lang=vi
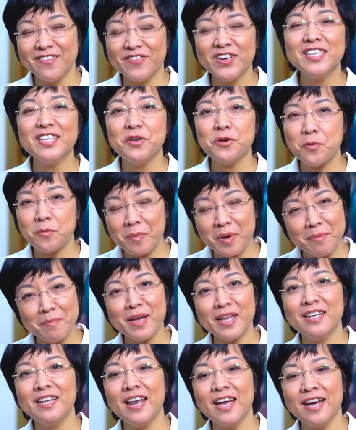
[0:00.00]
Vân thì cũng may
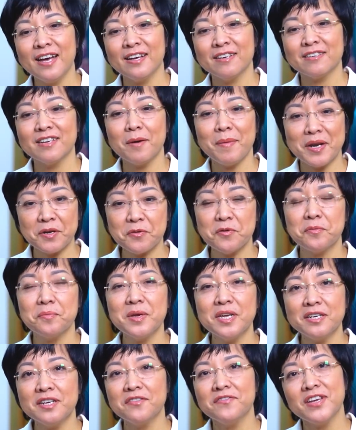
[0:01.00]
mắn là các bạn cũng
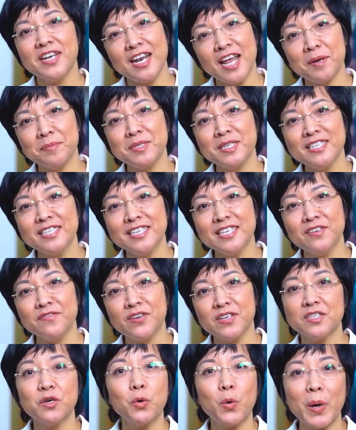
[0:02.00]
biết là Vân làm chương trình
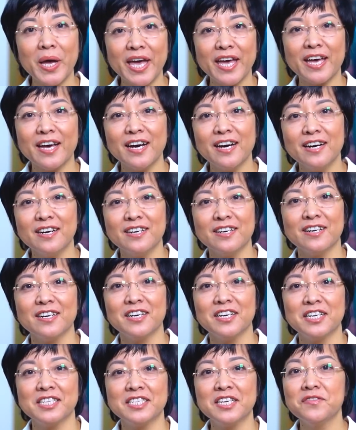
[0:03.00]
về sức khỏe ở,
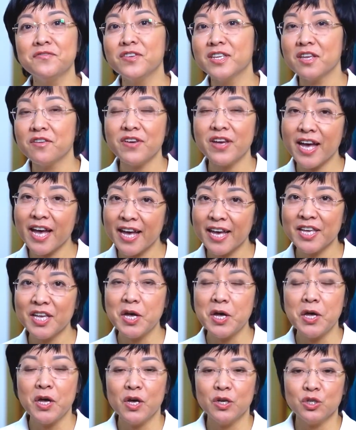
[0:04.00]
ở trên vê tê vê hai,
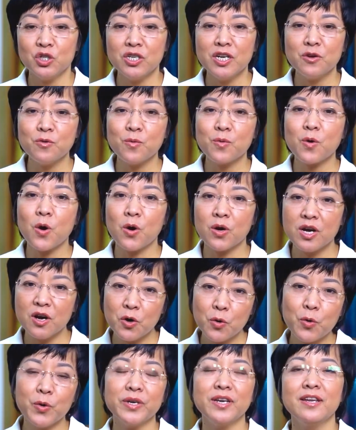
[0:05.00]
cho nên cũng có
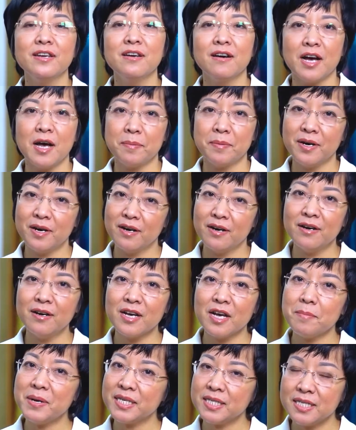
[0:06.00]
cơ hội để được gặp gỡ
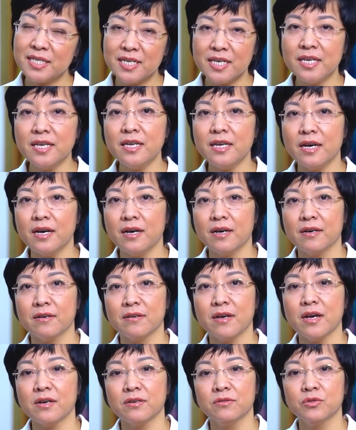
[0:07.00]
các bác sĩ,
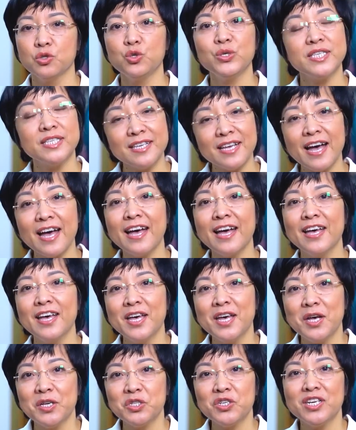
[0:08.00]
uh, các chuyên gia.
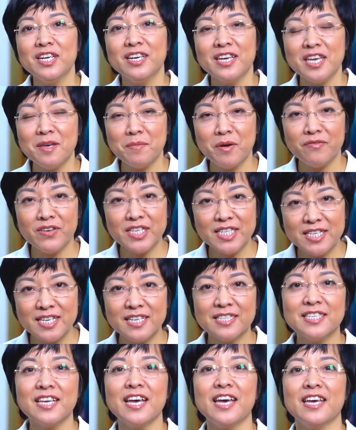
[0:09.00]
Cho nên khi mà Vân
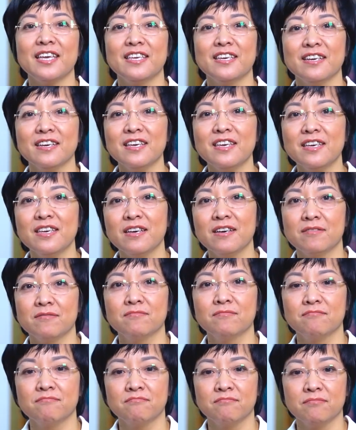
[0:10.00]
chia sẻ những cái
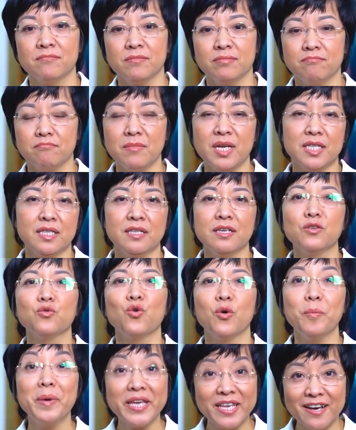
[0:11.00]
um, bệnh tình
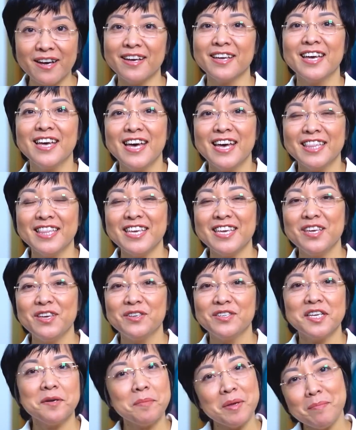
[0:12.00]
của mình á,
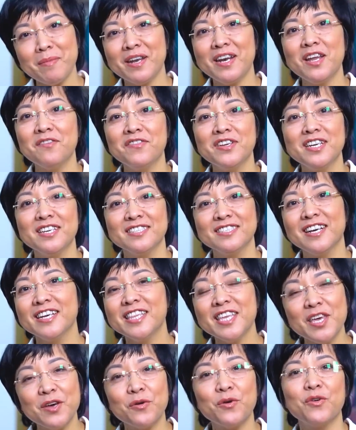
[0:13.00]
thì rất may mắn là Vân được giới
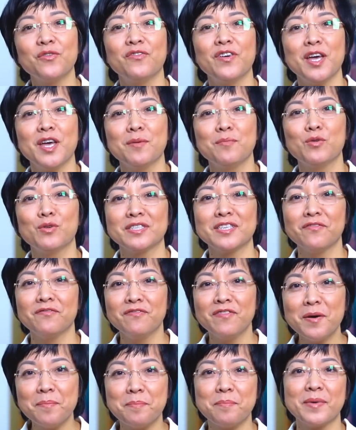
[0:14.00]
thiệu về một sản
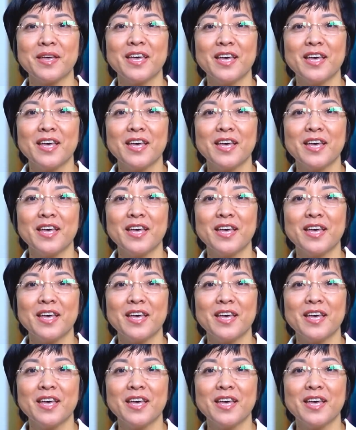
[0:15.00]
phẩm